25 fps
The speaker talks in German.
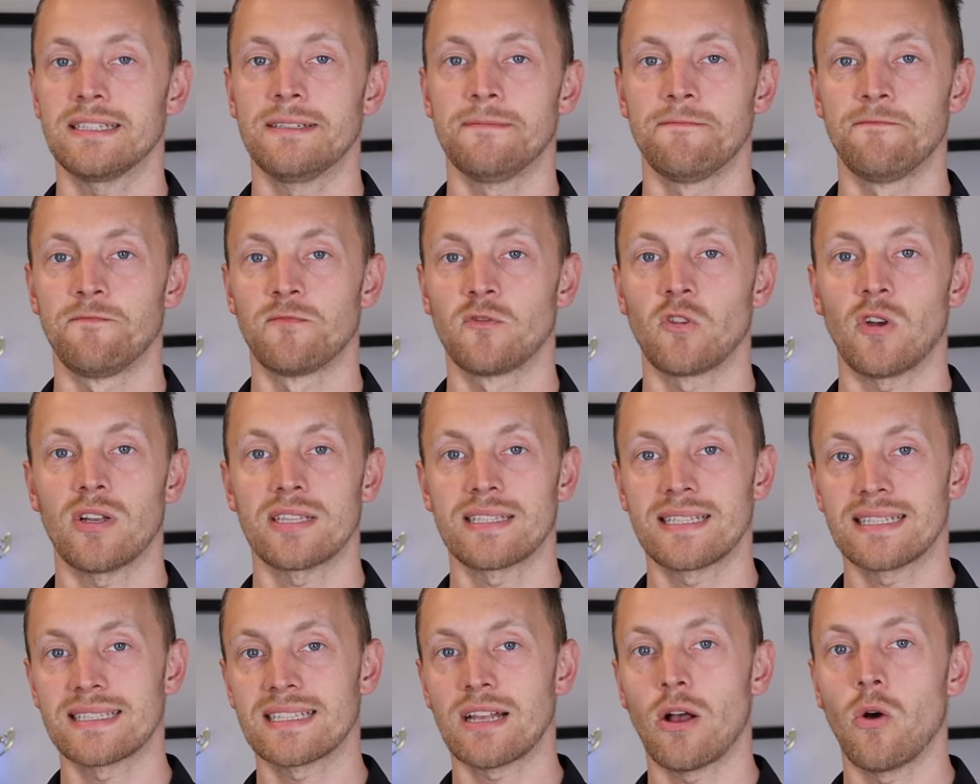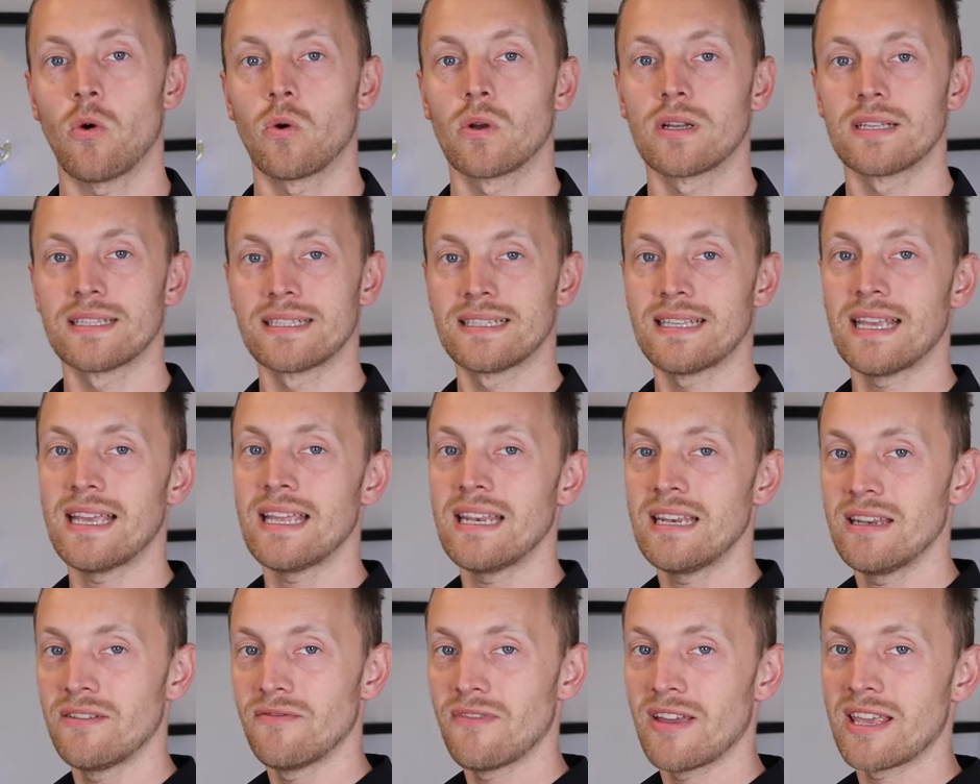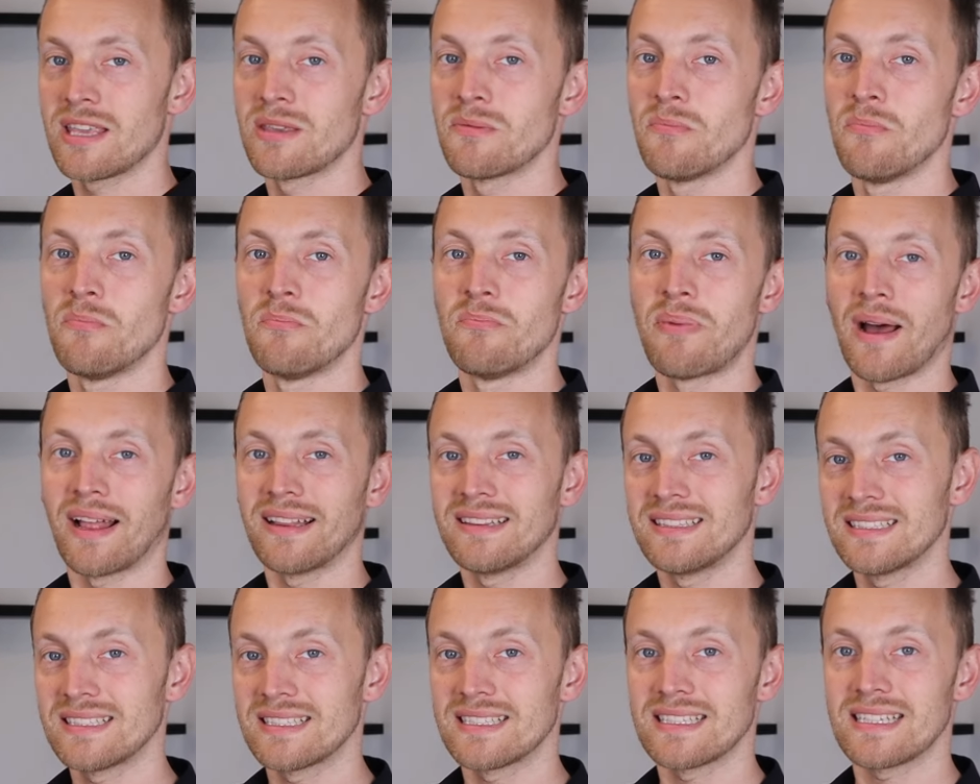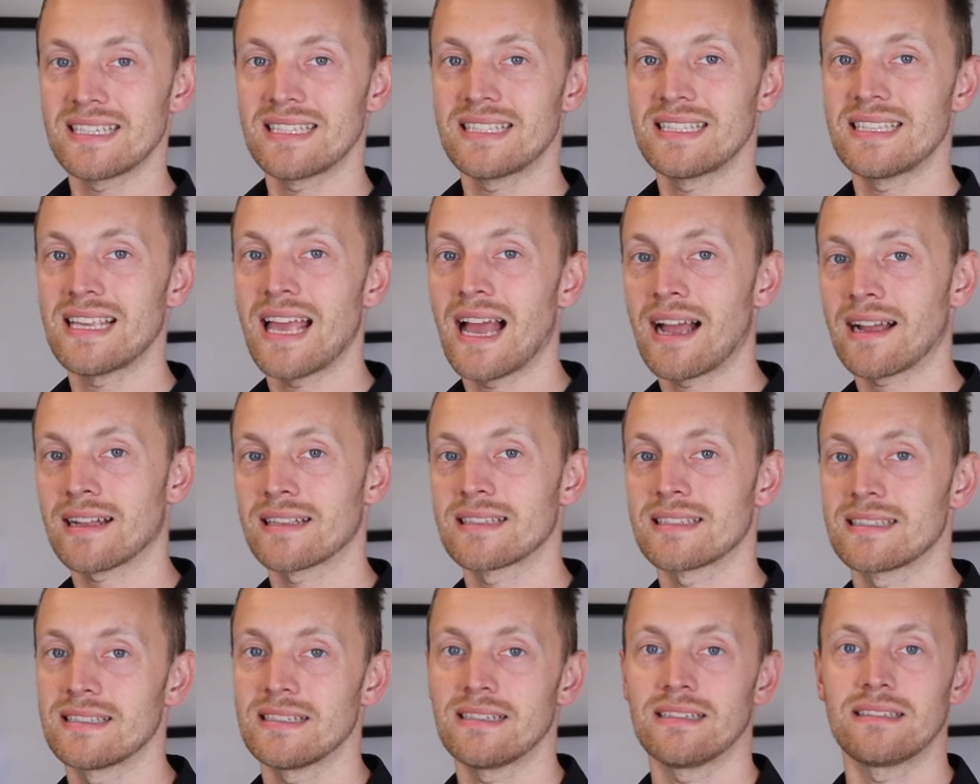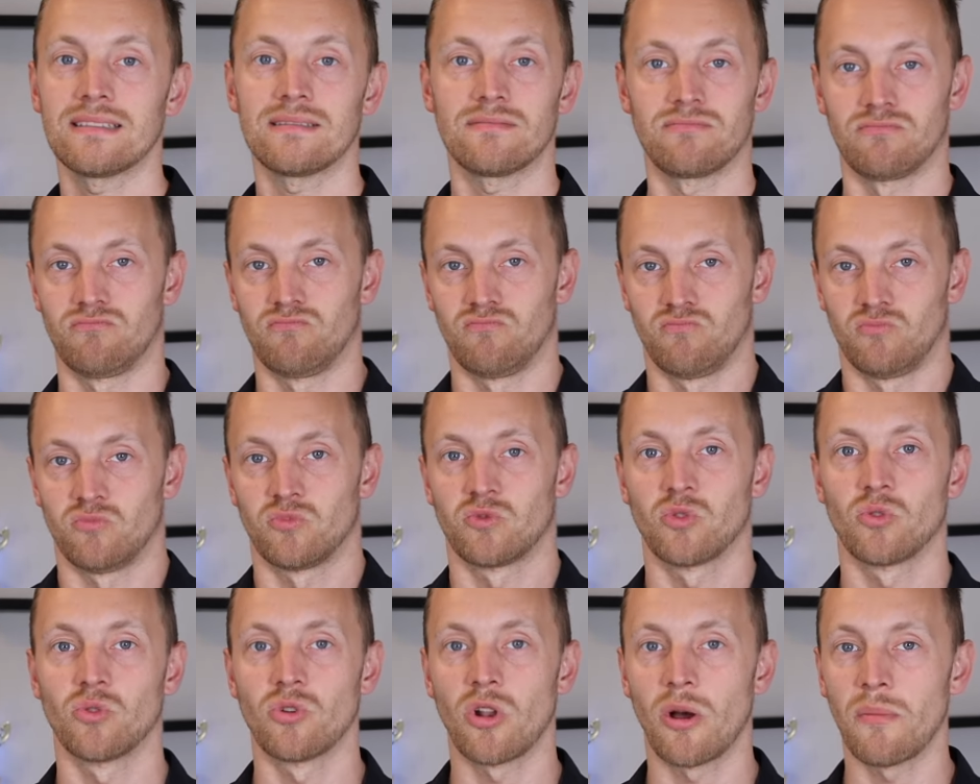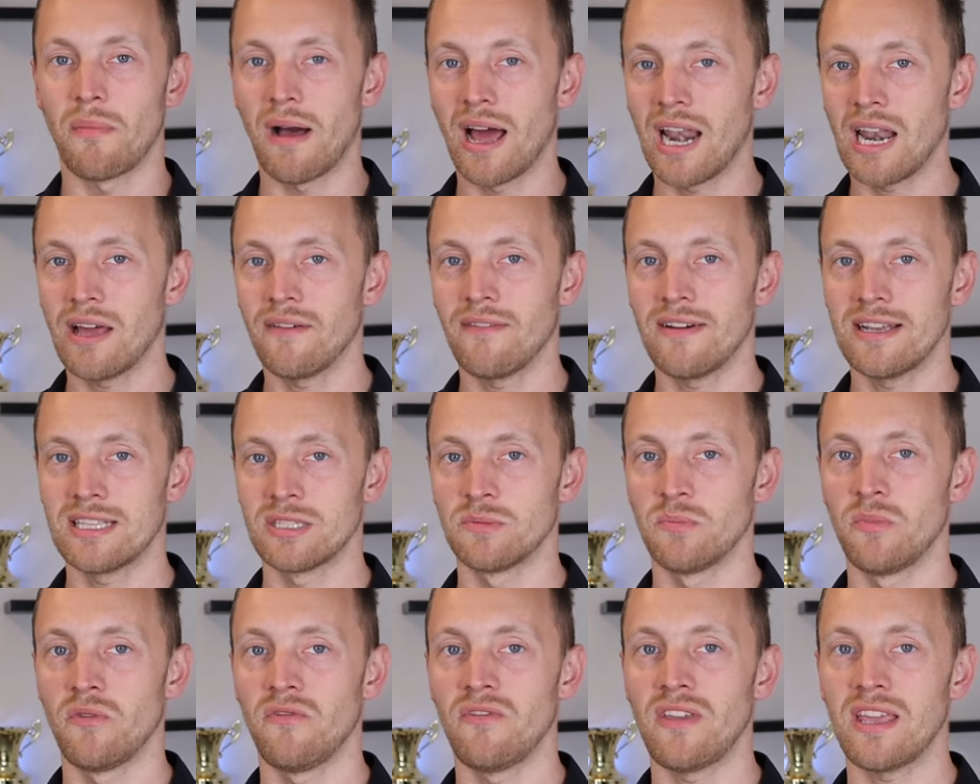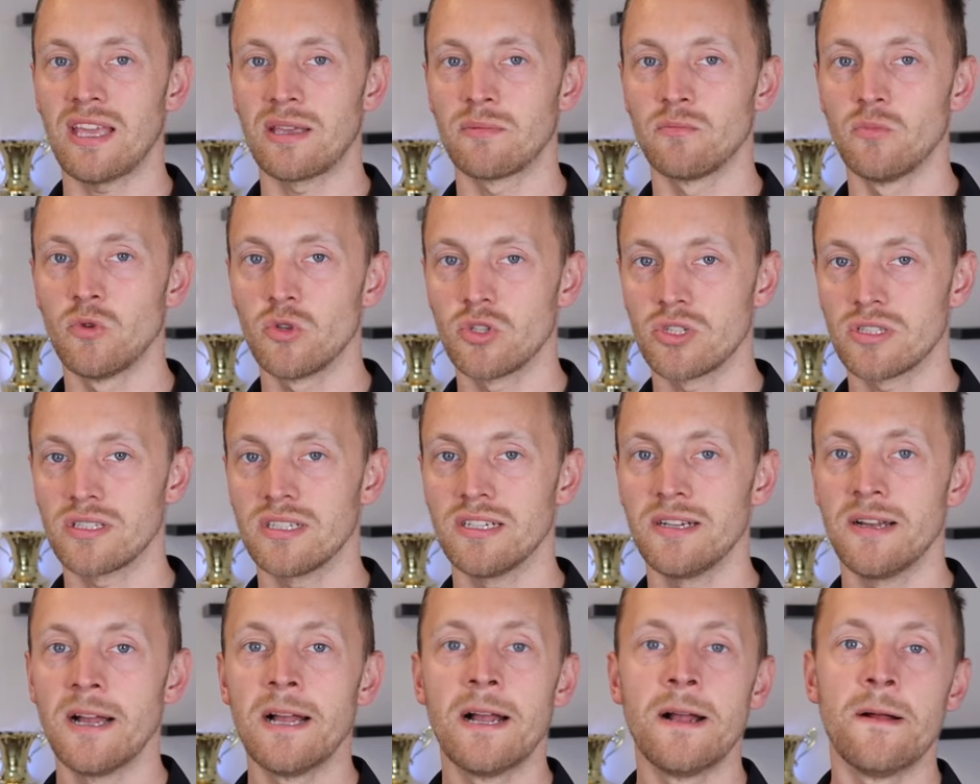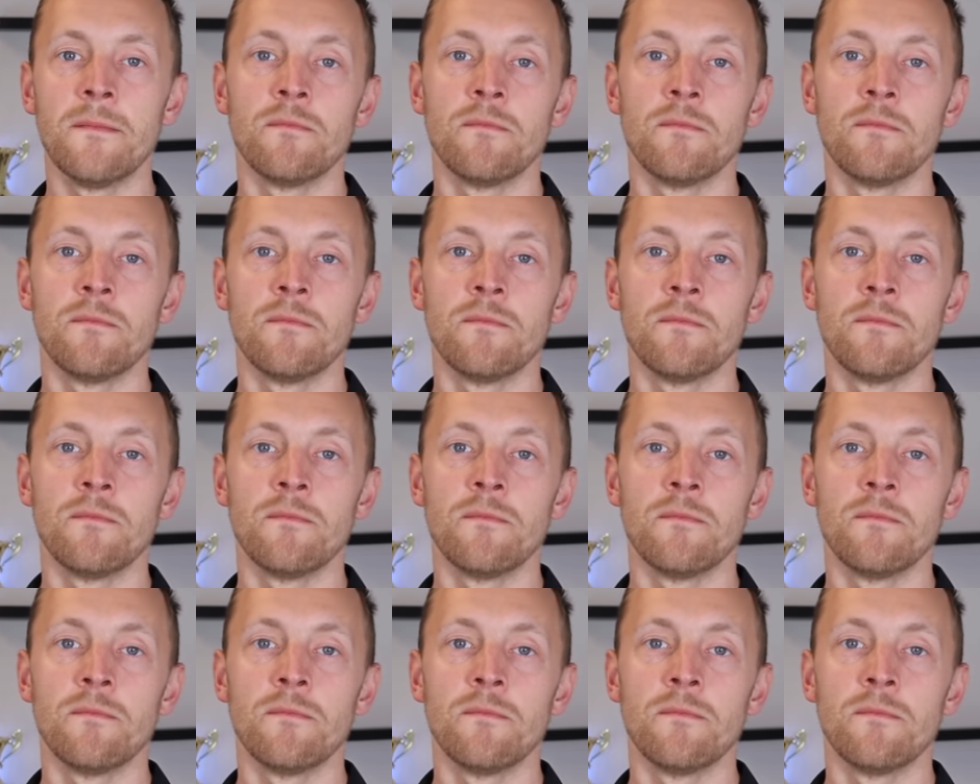Ähm, du hast jetzt auch gesehen, in welchem Band sich die Aktie so normalerweise bewegen müsste.